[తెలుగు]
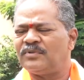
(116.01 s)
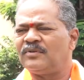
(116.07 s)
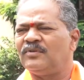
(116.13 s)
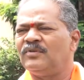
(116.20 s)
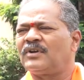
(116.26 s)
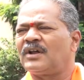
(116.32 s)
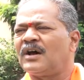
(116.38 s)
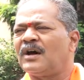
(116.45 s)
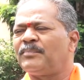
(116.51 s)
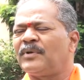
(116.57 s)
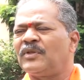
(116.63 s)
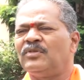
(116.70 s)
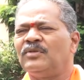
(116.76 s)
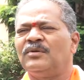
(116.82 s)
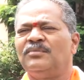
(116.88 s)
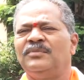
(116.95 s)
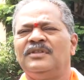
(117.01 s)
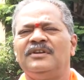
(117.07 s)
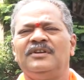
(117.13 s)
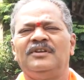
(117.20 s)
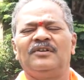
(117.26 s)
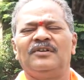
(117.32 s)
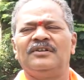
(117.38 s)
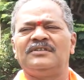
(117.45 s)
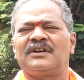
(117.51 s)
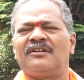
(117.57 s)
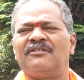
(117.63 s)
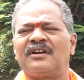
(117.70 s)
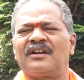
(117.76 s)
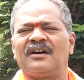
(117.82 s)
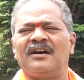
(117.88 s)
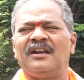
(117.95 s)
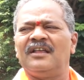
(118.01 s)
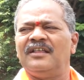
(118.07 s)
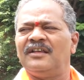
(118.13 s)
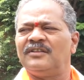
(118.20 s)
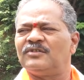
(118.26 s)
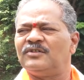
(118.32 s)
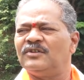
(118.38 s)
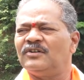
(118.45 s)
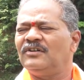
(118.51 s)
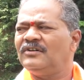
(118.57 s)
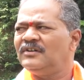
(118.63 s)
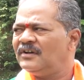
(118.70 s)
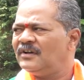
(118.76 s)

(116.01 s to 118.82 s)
నూట పంతొమ్మిది నియోజకవర్గాలు ఏదైతున్నాయో